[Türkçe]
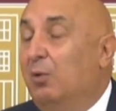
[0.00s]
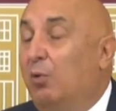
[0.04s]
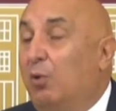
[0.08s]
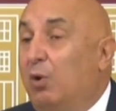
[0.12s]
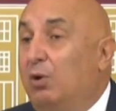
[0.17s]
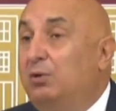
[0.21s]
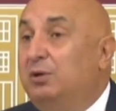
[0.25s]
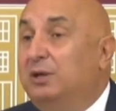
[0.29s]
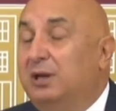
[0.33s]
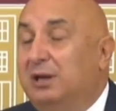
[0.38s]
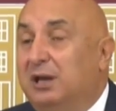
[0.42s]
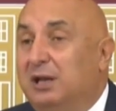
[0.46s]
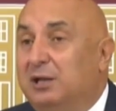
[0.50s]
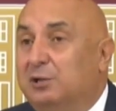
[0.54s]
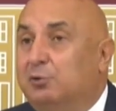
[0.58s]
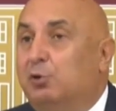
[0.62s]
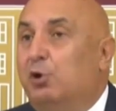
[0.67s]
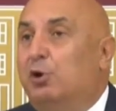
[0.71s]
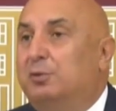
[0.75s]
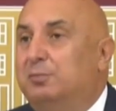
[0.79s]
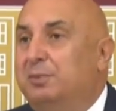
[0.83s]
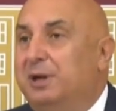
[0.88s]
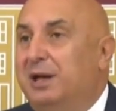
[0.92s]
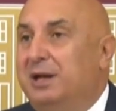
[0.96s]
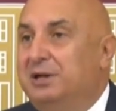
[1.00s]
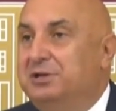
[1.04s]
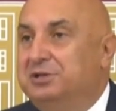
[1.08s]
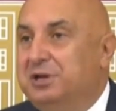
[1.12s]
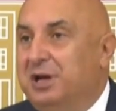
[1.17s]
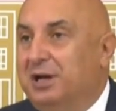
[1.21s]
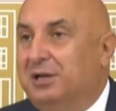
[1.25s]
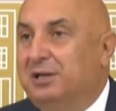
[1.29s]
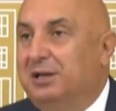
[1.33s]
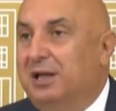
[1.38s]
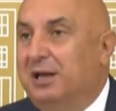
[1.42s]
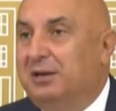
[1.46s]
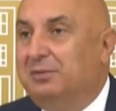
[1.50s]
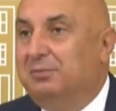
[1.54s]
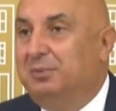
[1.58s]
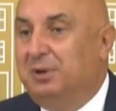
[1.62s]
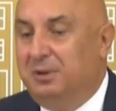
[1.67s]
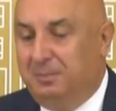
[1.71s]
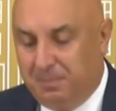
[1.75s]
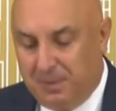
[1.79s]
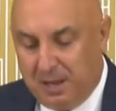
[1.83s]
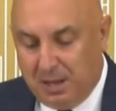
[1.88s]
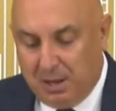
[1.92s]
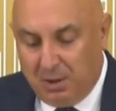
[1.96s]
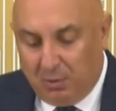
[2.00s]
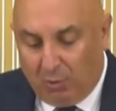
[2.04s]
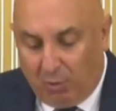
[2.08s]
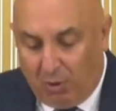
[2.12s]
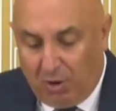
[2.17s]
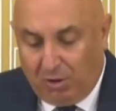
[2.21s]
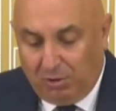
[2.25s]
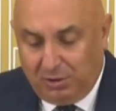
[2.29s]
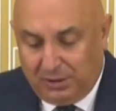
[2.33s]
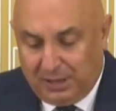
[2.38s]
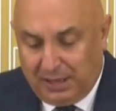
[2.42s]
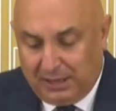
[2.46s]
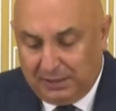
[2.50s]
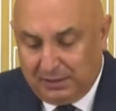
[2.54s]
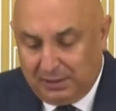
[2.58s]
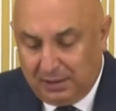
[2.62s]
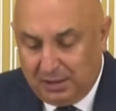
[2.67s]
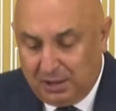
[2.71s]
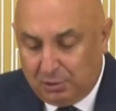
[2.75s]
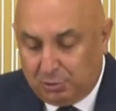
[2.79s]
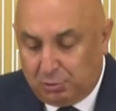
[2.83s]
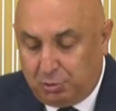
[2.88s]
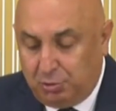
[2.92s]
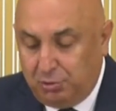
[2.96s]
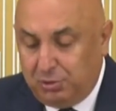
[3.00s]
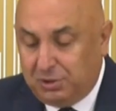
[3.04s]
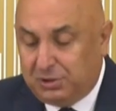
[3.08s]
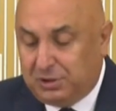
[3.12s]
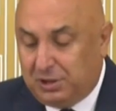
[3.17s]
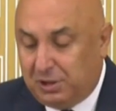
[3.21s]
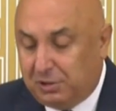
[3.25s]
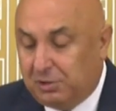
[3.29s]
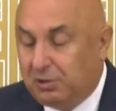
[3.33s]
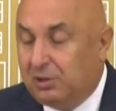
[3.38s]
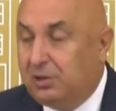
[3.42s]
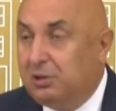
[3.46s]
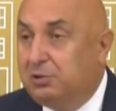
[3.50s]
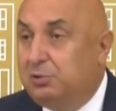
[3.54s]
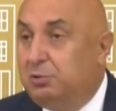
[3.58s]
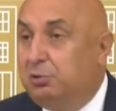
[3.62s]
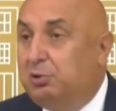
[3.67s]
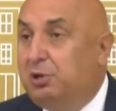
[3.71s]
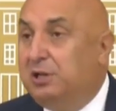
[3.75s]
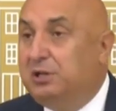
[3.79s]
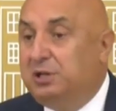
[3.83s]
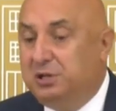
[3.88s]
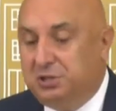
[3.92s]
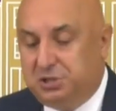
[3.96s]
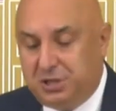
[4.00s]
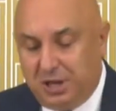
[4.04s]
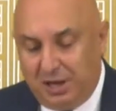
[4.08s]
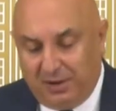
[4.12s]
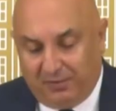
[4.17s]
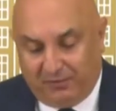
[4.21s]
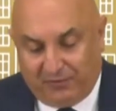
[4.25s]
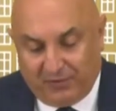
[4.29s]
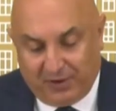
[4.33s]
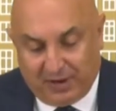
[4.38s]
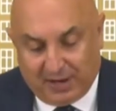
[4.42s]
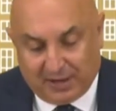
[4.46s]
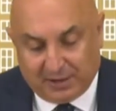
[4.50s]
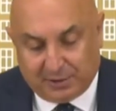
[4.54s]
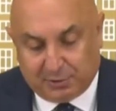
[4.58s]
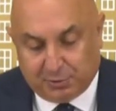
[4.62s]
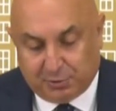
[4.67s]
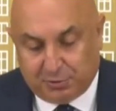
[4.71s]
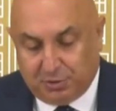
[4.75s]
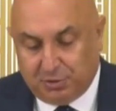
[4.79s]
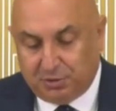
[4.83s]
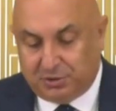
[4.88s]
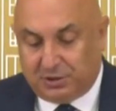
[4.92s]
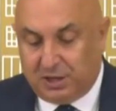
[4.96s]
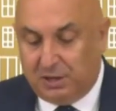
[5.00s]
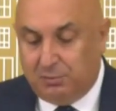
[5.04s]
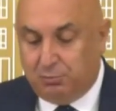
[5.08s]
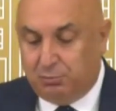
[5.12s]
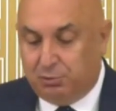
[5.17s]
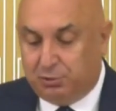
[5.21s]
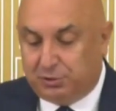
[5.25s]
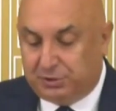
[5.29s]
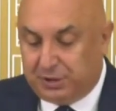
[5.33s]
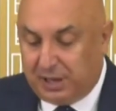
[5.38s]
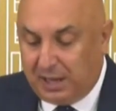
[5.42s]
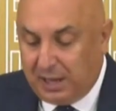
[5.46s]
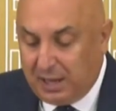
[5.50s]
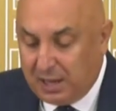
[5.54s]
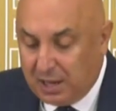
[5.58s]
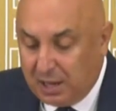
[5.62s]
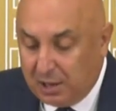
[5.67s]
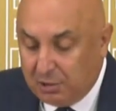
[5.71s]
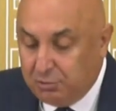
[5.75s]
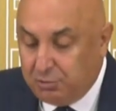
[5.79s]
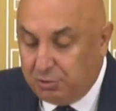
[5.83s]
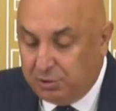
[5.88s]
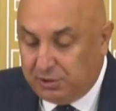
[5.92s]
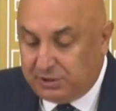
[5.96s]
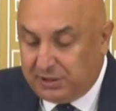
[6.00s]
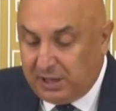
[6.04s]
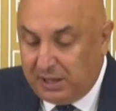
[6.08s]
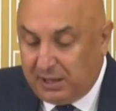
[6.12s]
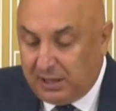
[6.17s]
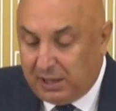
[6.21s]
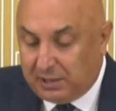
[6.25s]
onlara sormayacaklar mı? Onlar TÜİK'e göre tüketici enflasyonu Temmuz'da yüzde